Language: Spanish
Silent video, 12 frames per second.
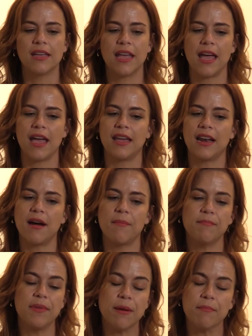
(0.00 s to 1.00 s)
que era
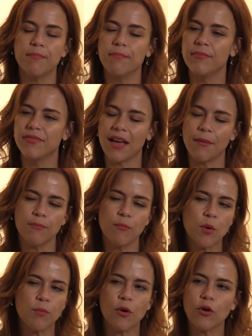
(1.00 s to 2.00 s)
bien, o
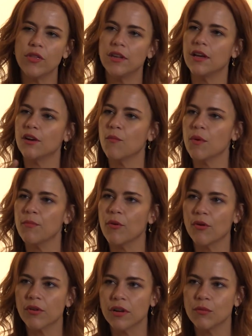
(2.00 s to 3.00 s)
muy poco dinero, muy
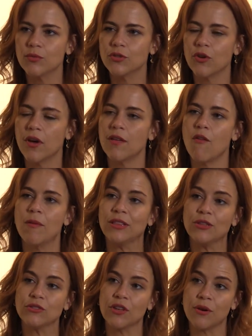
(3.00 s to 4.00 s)
pocos recursos, a de
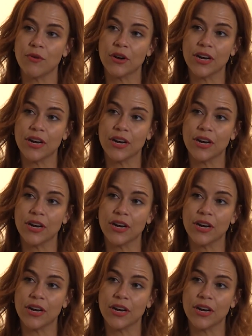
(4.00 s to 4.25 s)
momento ser una